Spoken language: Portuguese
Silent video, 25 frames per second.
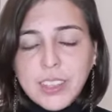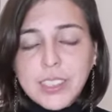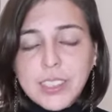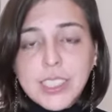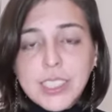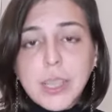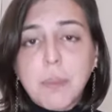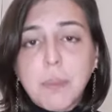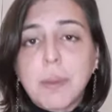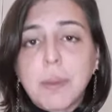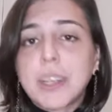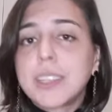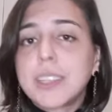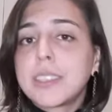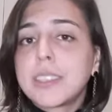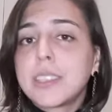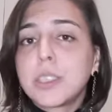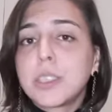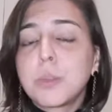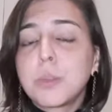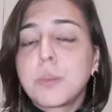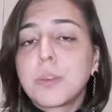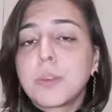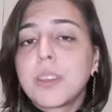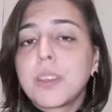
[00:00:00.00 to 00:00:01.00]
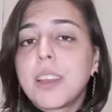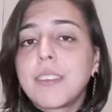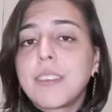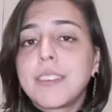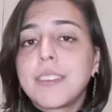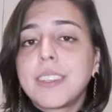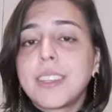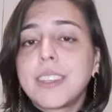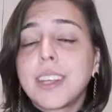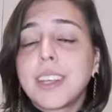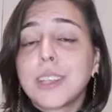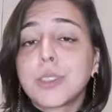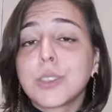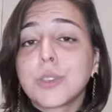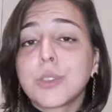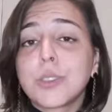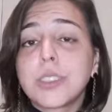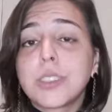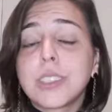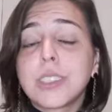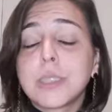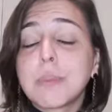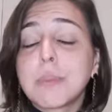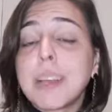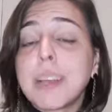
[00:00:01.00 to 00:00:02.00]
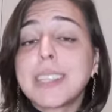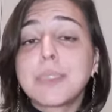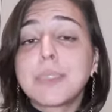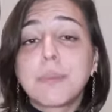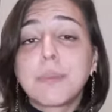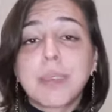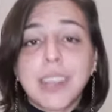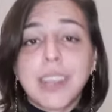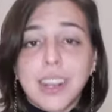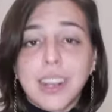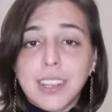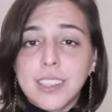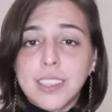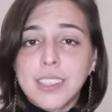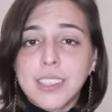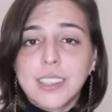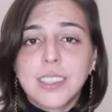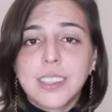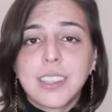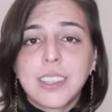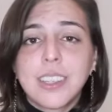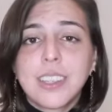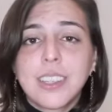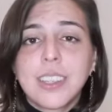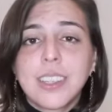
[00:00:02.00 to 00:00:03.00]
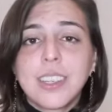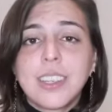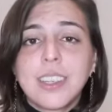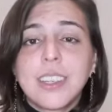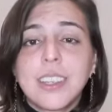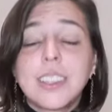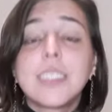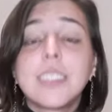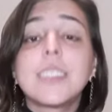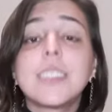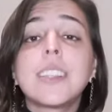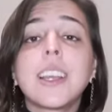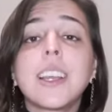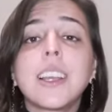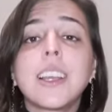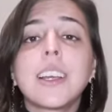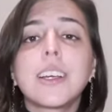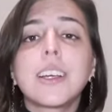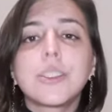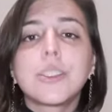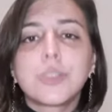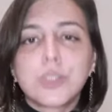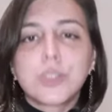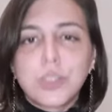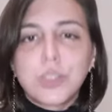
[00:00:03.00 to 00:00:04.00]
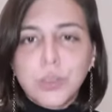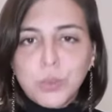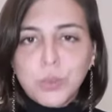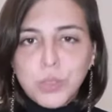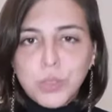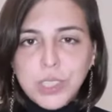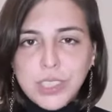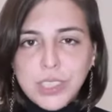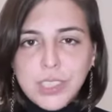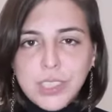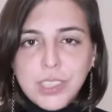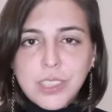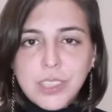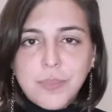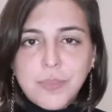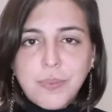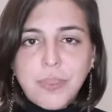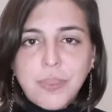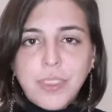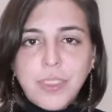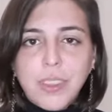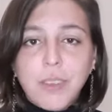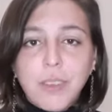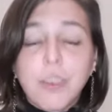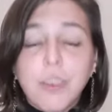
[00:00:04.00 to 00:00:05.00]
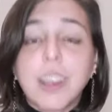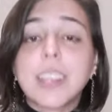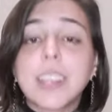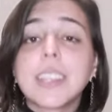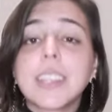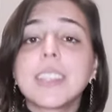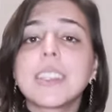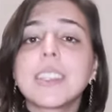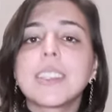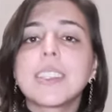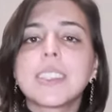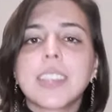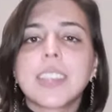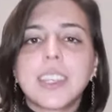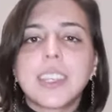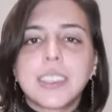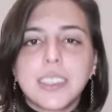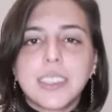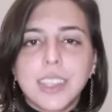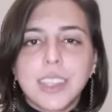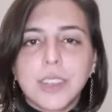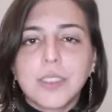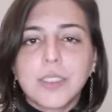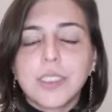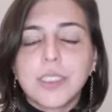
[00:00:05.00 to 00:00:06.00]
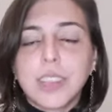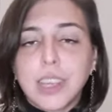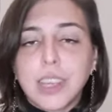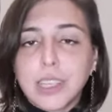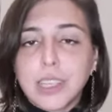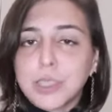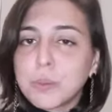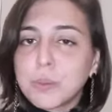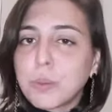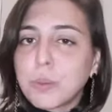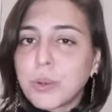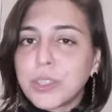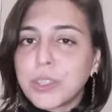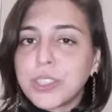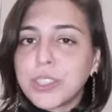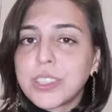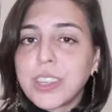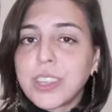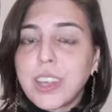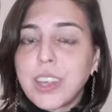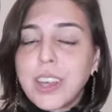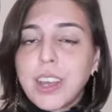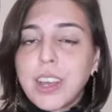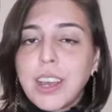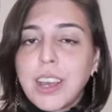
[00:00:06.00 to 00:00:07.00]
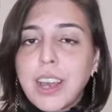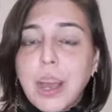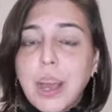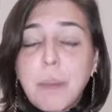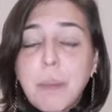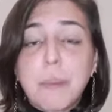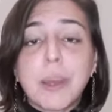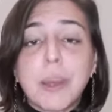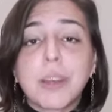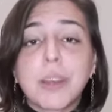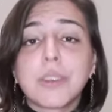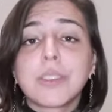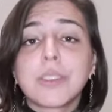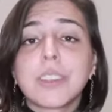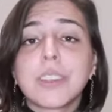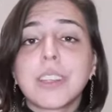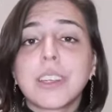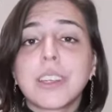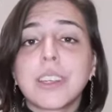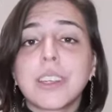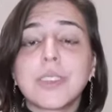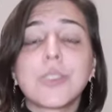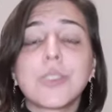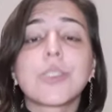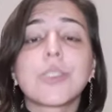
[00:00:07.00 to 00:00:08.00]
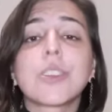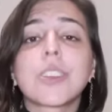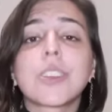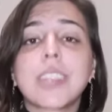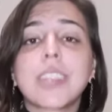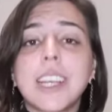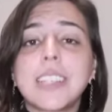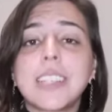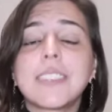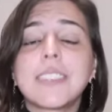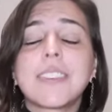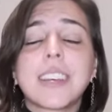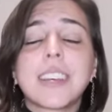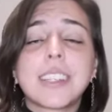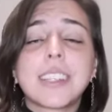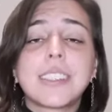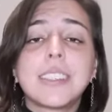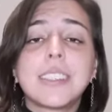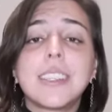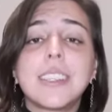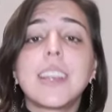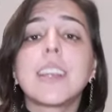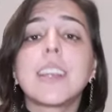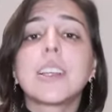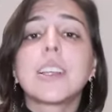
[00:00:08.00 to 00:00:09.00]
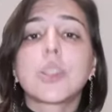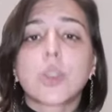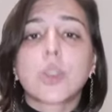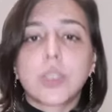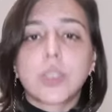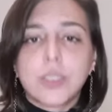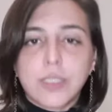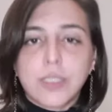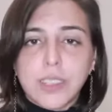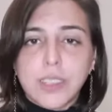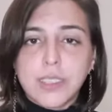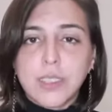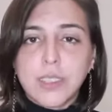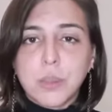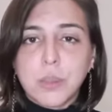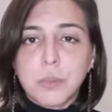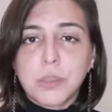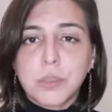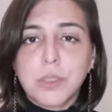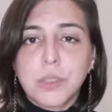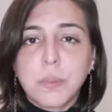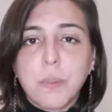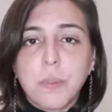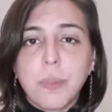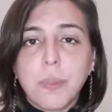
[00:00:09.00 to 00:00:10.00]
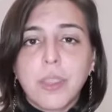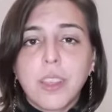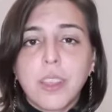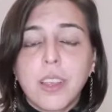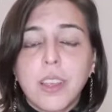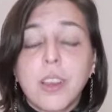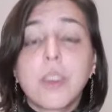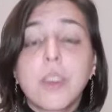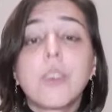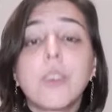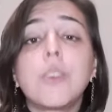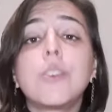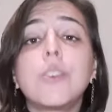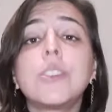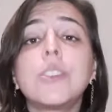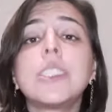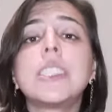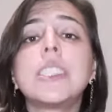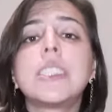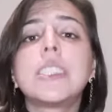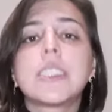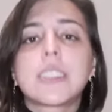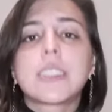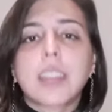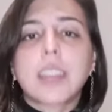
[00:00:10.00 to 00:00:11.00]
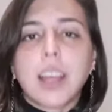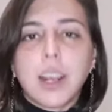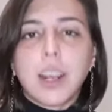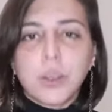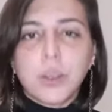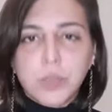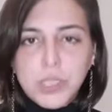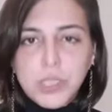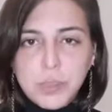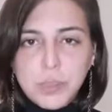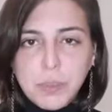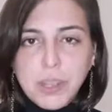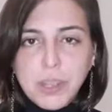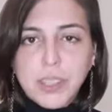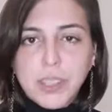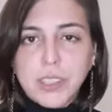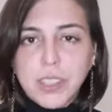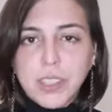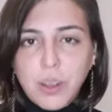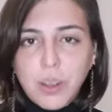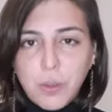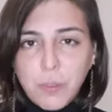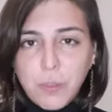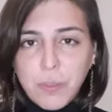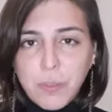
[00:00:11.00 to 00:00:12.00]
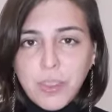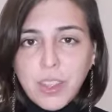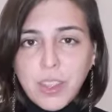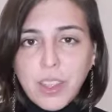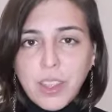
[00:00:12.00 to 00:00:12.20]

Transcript: Desaparecido por defender as coisas mais belas. Cem anos de Luiz, 47 anos sem resposta. A pergunta que Dona Odete fazia que nós fazemos. Onde está Luiz Maranhão?